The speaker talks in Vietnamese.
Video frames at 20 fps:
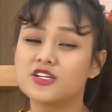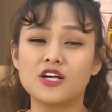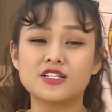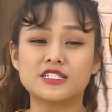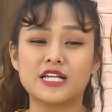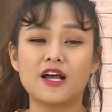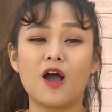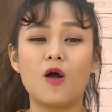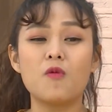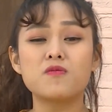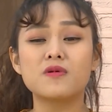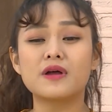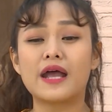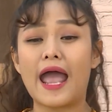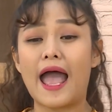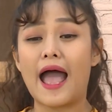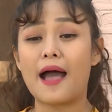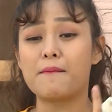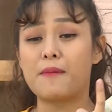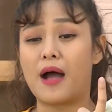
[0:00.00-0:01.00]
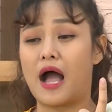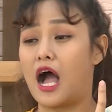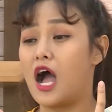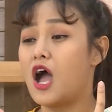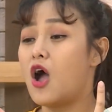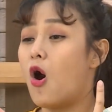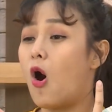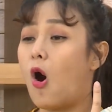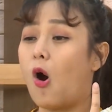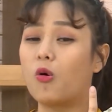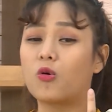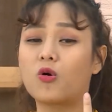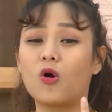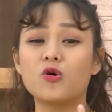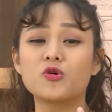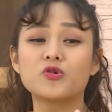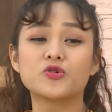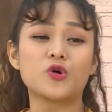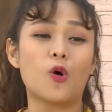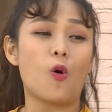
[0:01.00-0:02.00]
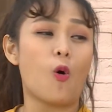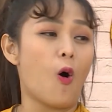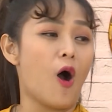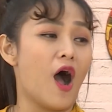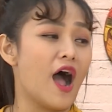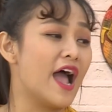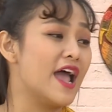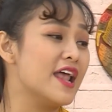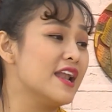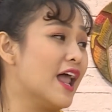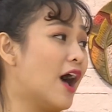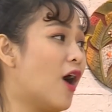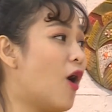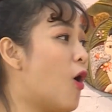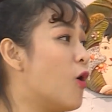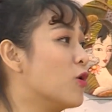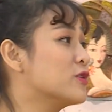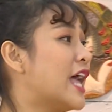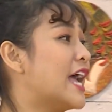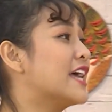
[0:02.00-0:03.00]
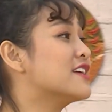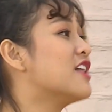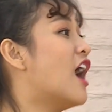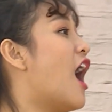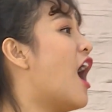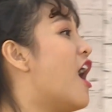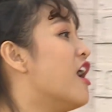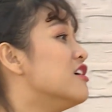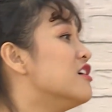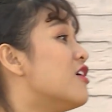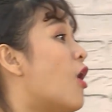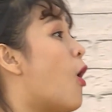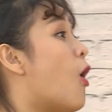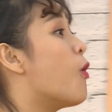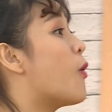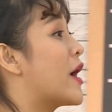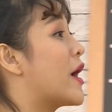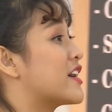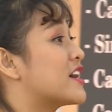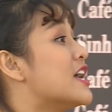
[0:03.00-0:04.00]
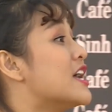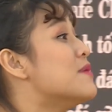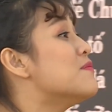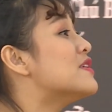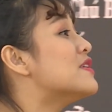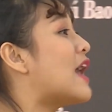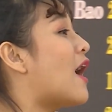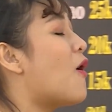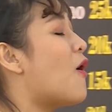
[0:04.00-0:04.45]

nó sẽ không ra mà Hồ Con Rùa hay là Hồ Than Thở, Hồ Hoàng Kiếm ở